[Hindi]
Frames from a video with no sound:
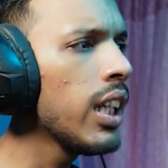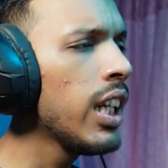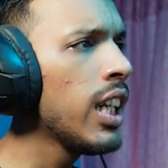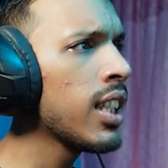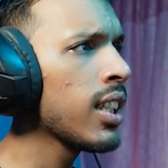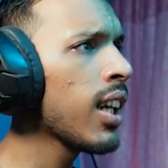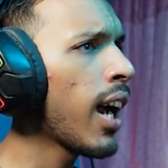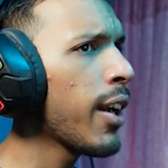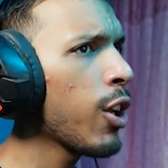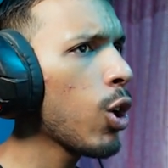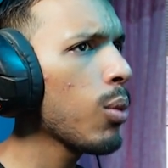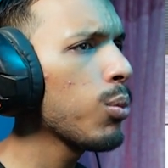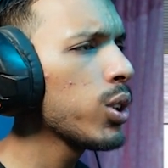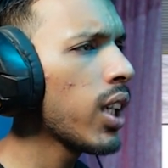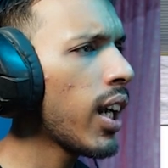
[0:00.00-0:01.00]
इस गाड़ी
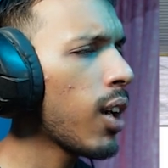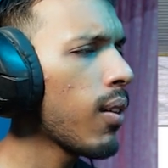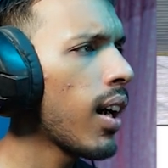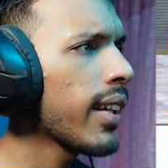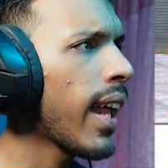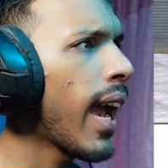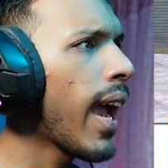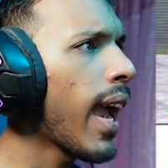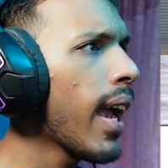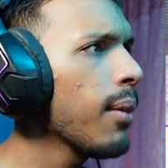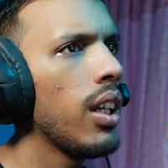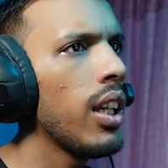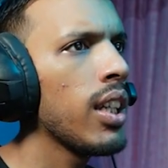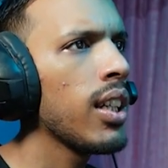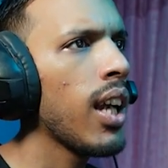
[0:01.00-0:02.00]
को मुझे करवाना है
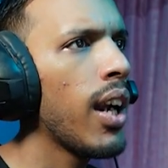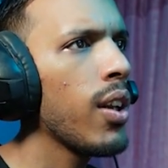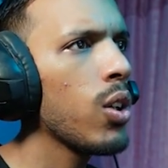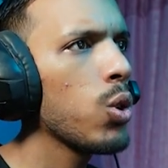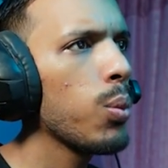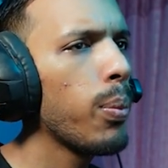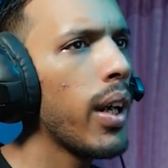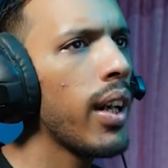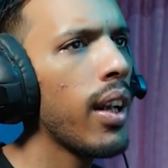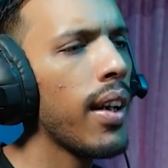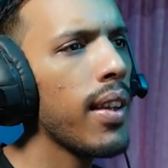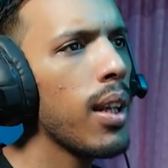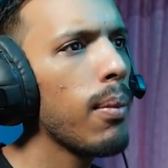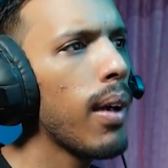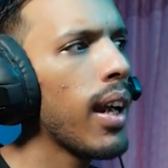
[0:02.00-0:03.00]
इस गाड़ी को तू पेंट कर
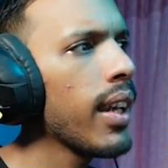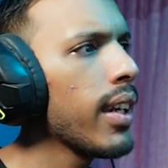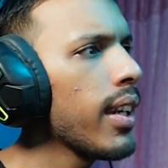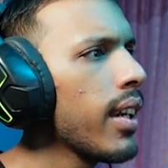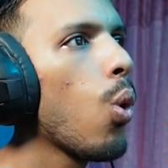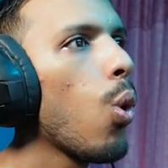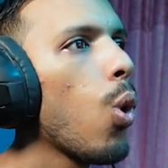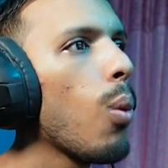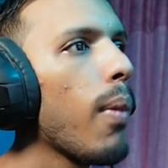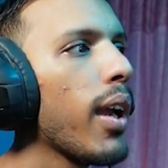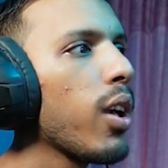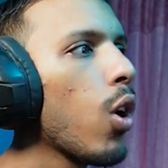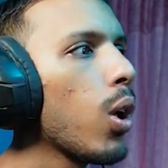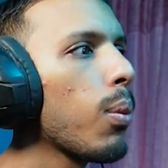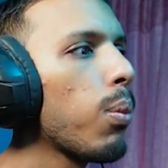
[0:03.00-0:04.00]
दे भाई वो
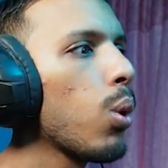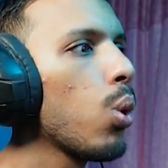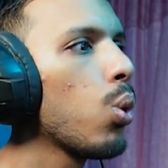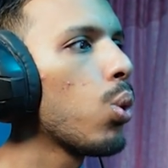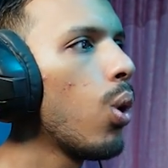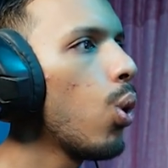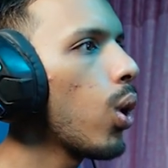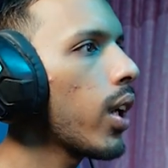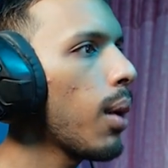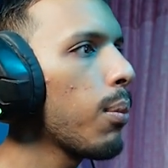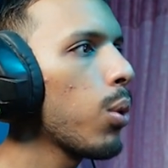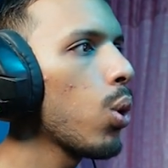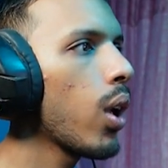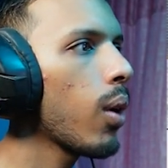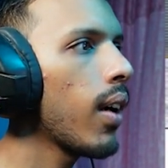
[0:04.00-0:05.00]
माई गॉड ब्लू ओके
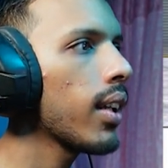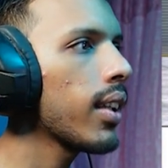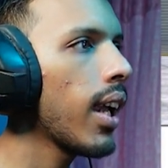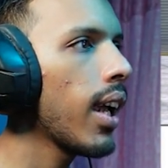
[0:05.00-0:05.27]
ब्लू करवाते